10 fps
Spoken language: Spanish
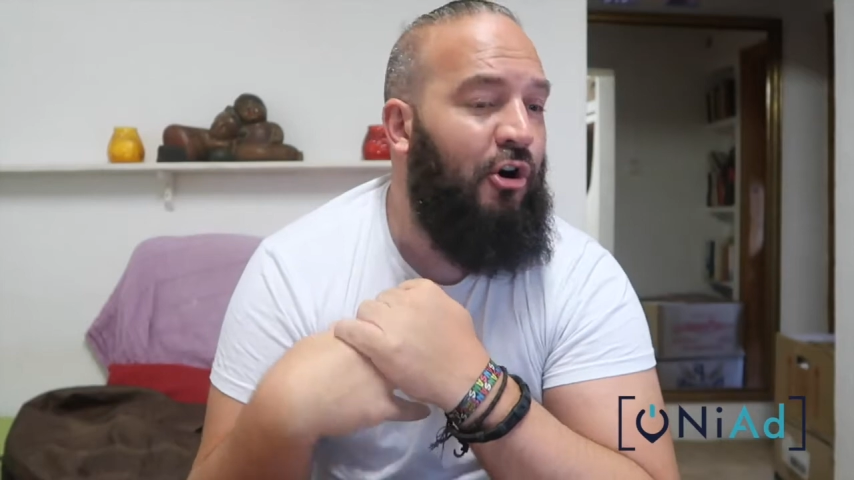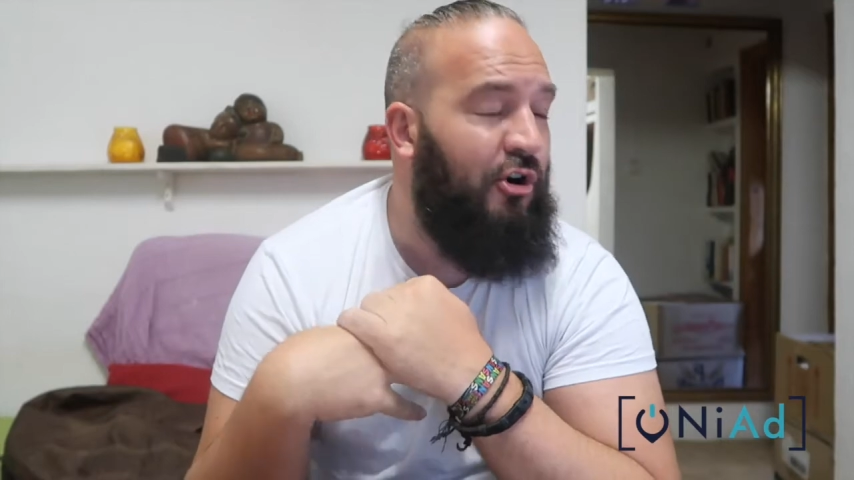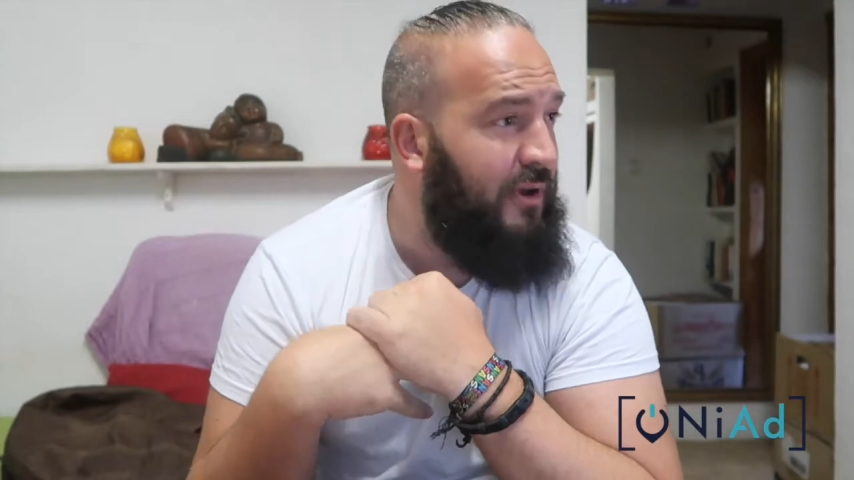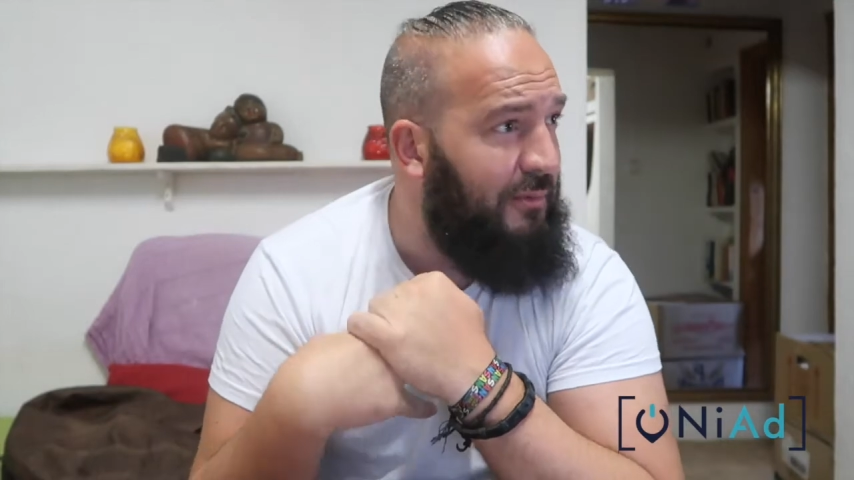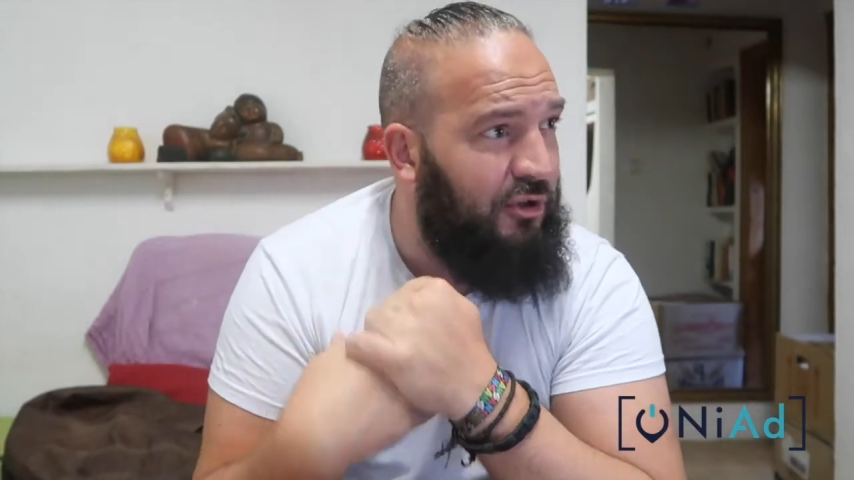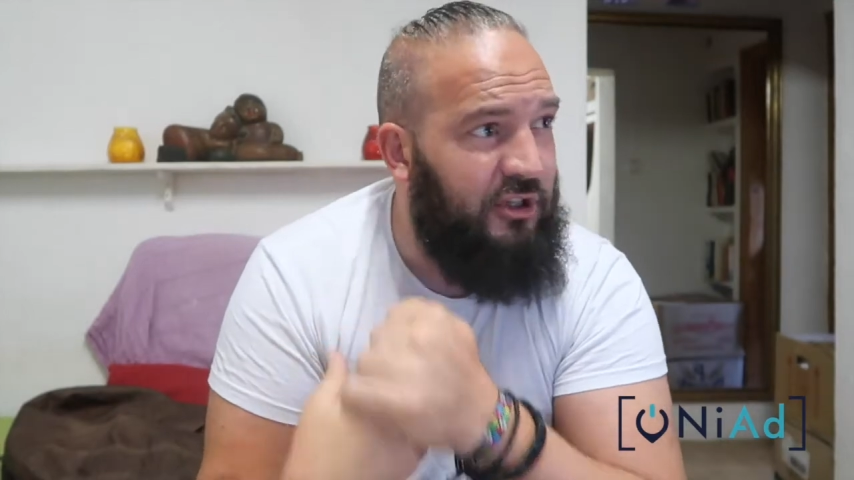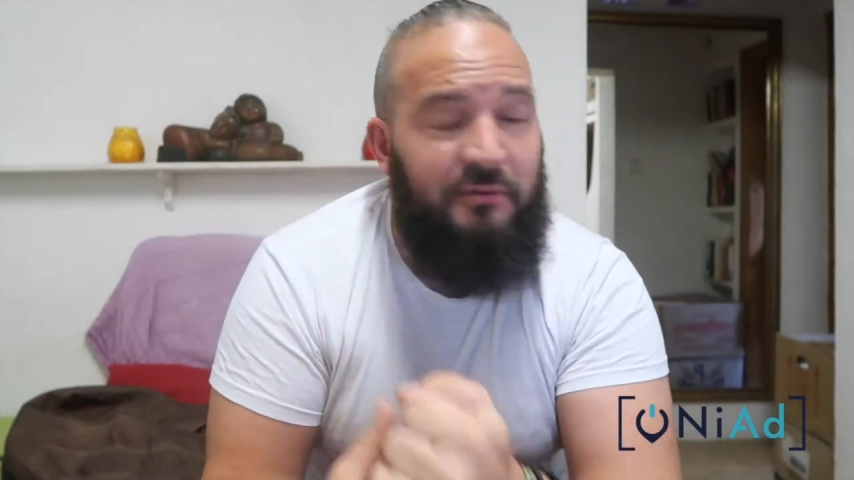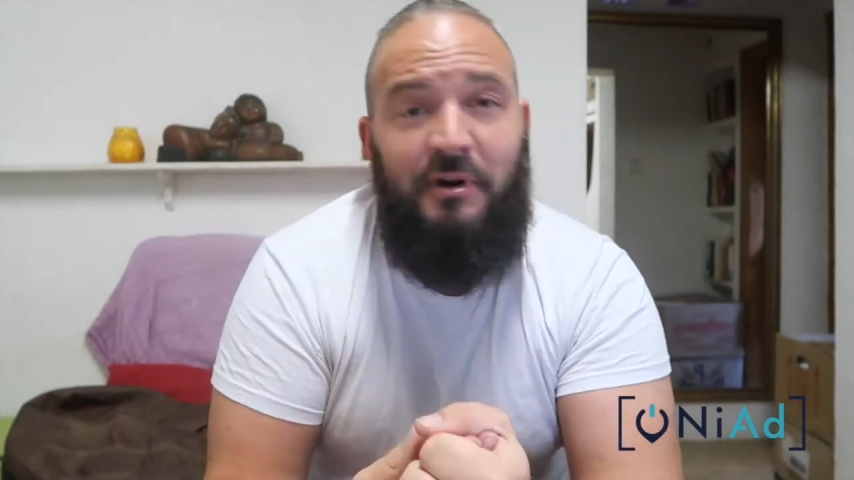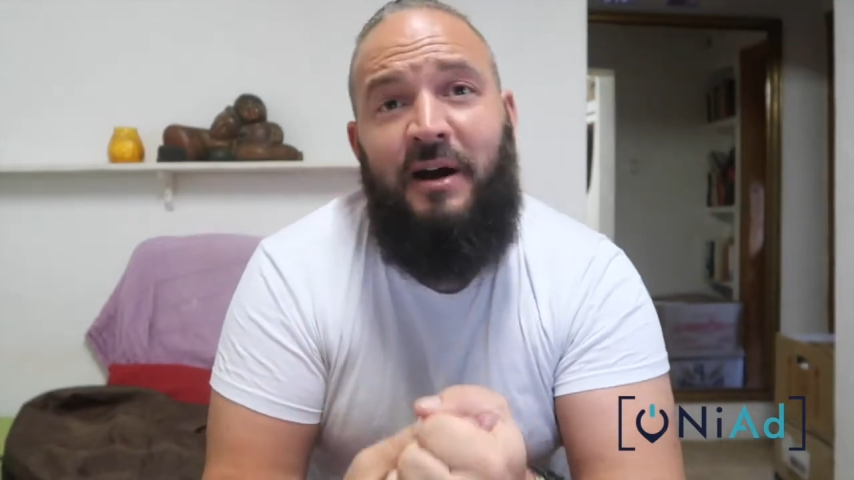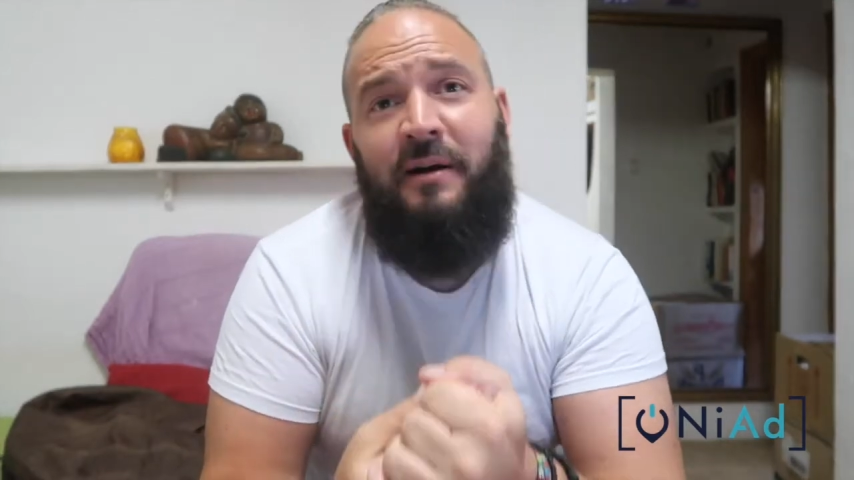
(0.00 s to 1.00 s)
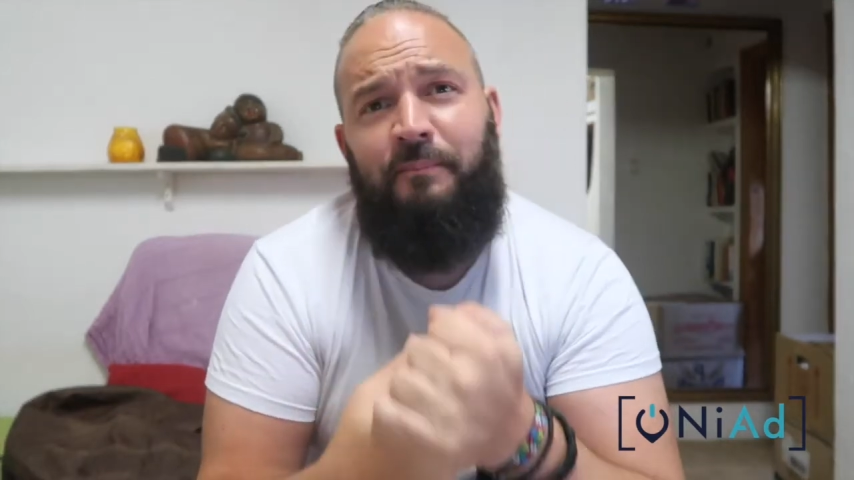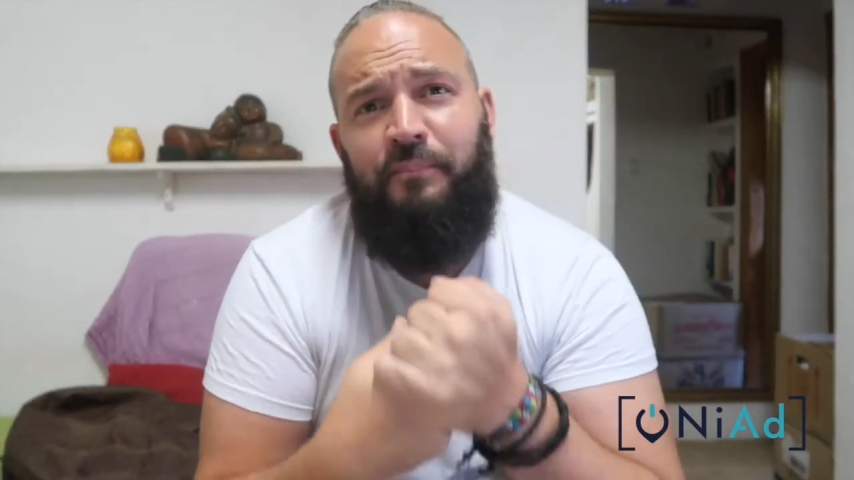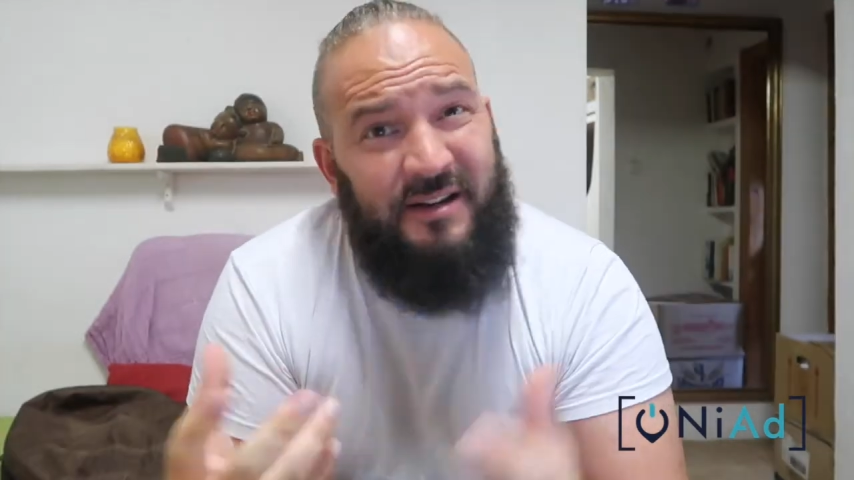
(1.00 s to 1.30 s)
o me motiva